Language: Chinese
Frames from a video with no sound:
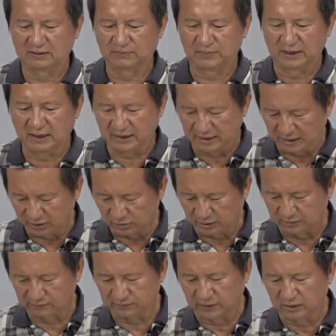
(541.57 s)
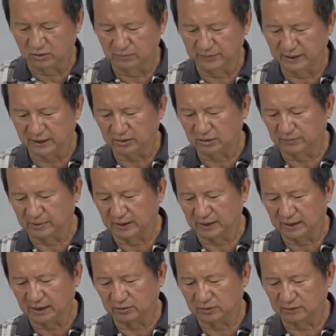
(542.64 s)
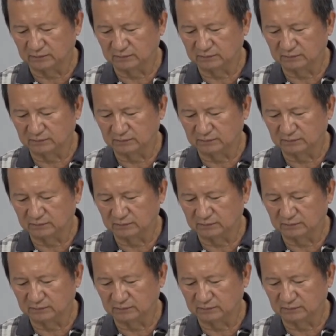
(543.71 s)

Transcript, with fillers: 把它拉断，把后面那一段把它拉断。